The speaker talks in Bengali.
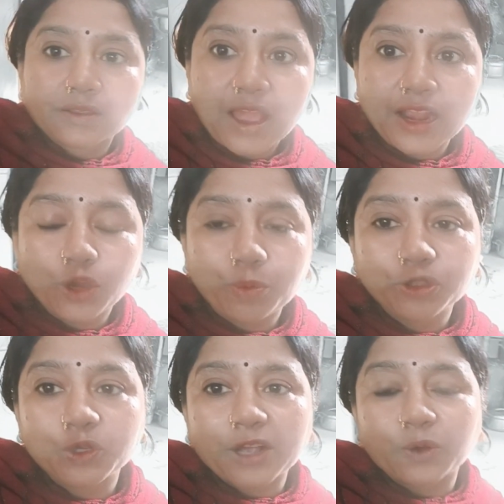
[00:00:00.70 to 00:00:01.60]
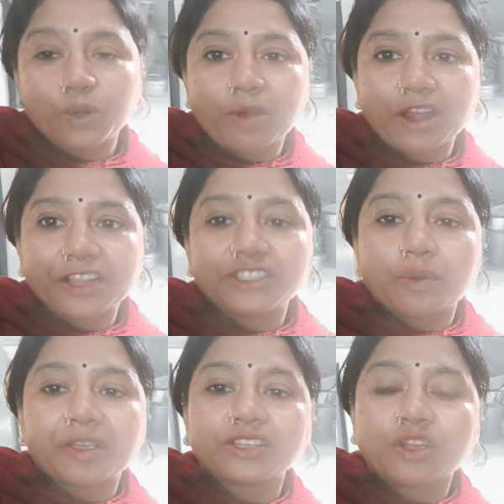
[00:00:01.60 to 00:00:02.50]
হ্যালো বন্ধুরা গুড মর্নিং
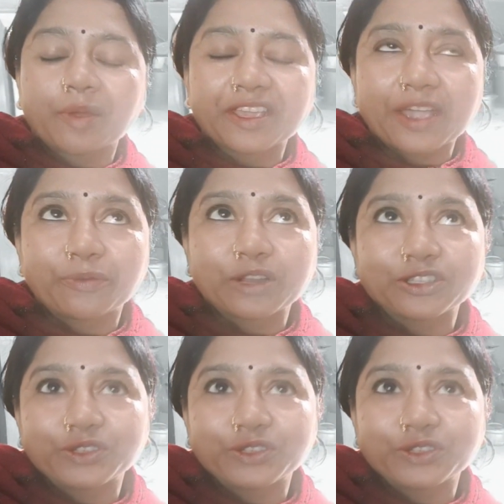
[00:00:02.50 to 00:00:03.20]
সবাইকে সবাই কেমন আছো